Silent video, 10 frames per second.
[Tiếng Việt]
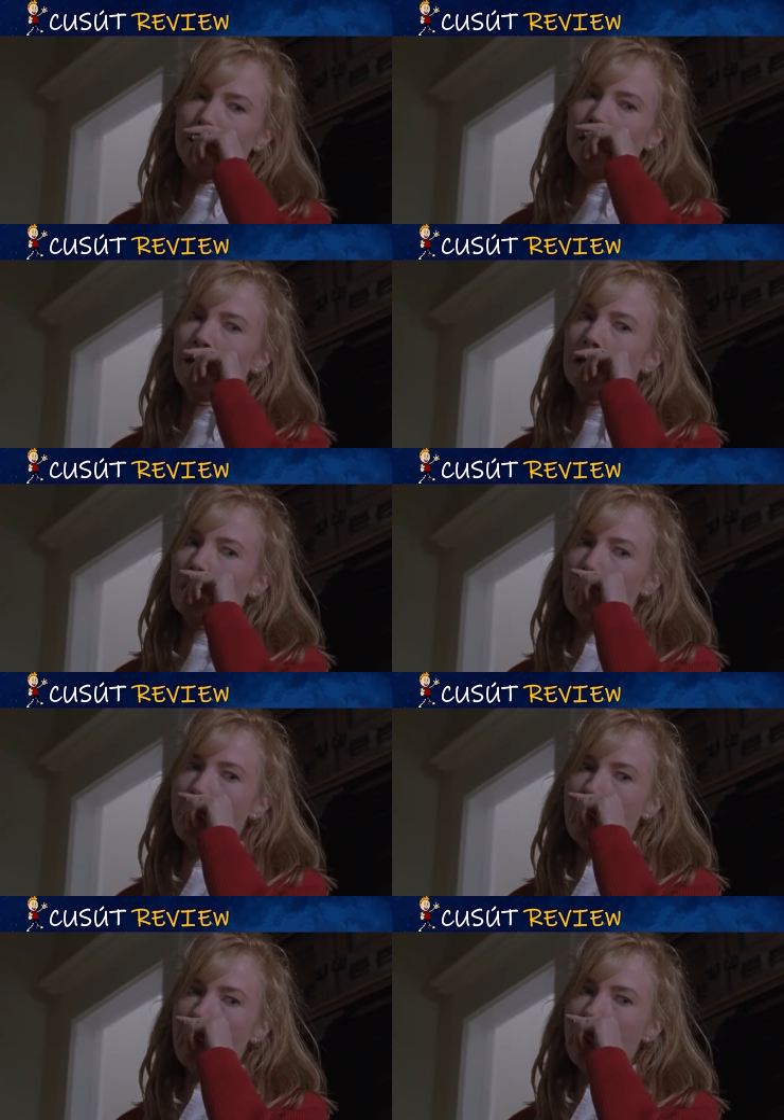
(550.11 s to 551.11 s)
Claire ngất
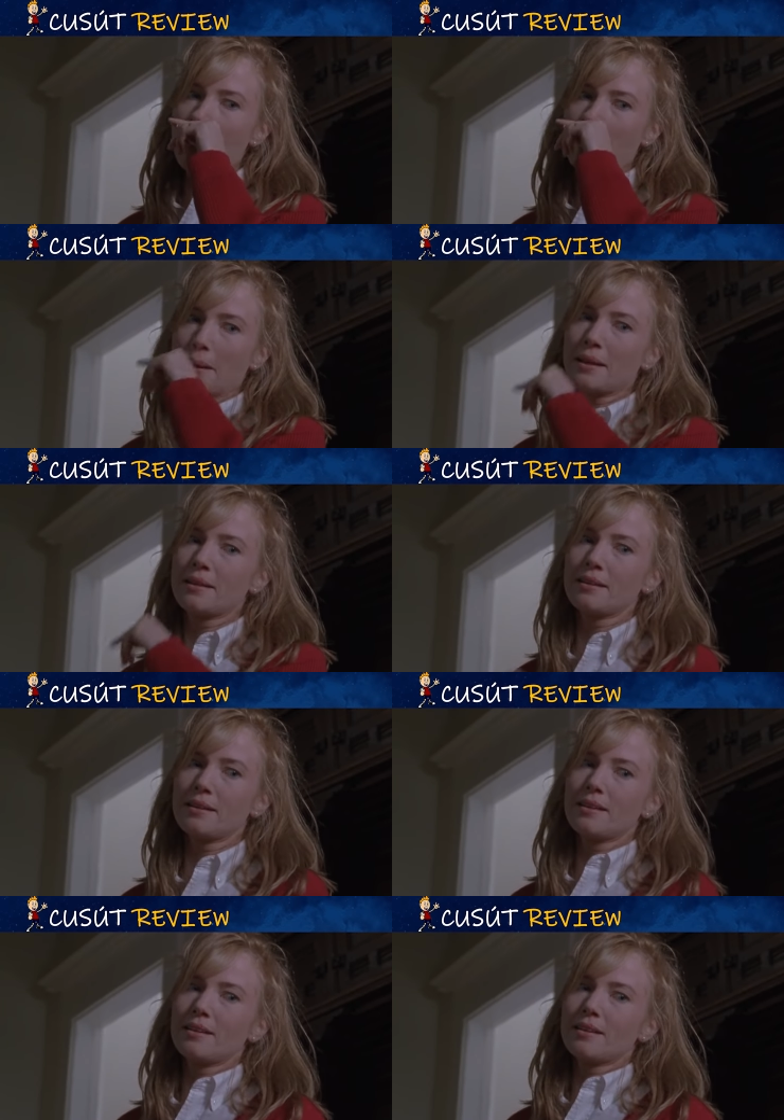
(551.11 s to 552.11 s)
đi vì chúng đòn ngang
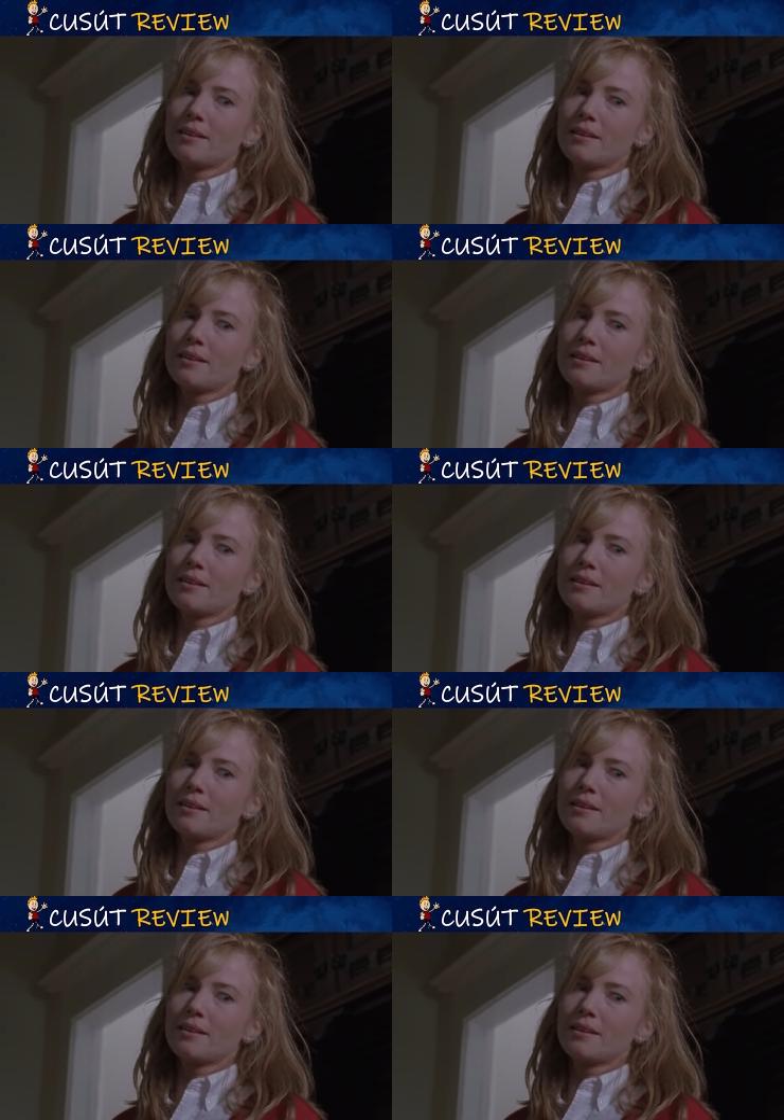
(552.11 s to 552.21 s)
lưng.